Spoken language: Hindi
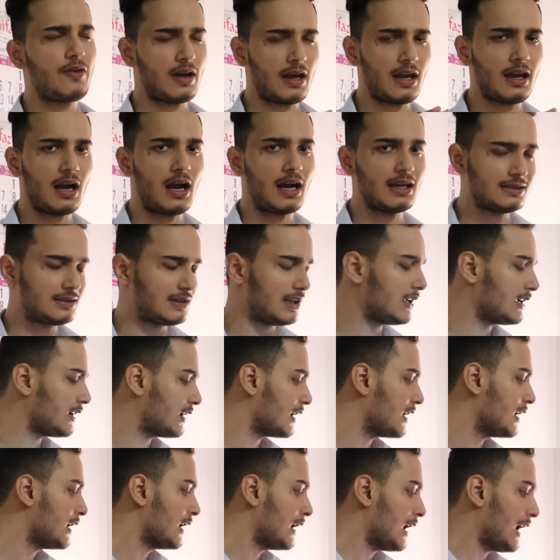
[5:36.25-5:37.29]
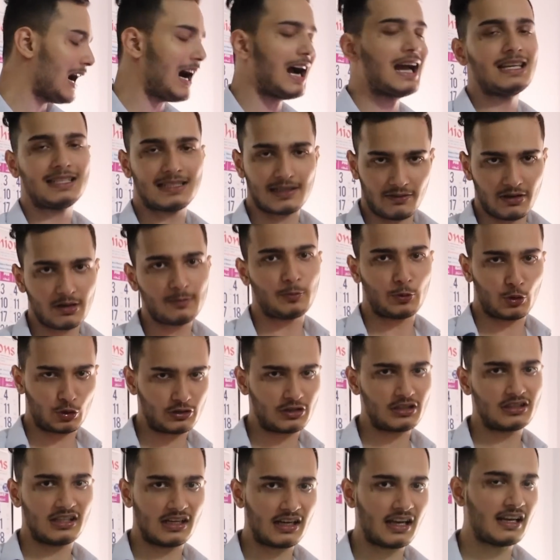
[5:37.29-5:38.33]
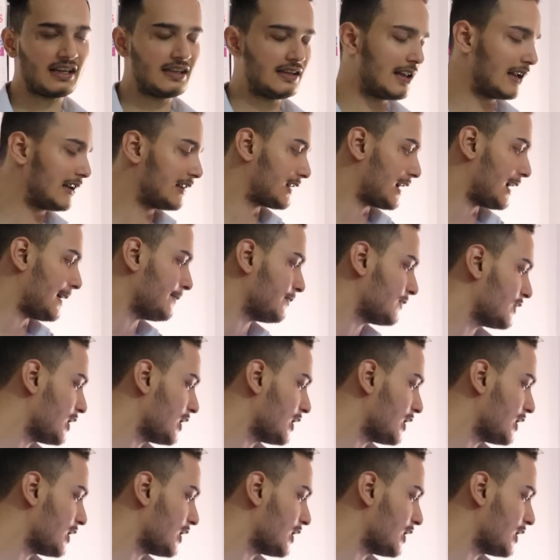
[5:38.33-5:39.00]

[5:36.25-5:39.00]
है आई थिंक आई सेवन प्रोसेसर है इंटेल का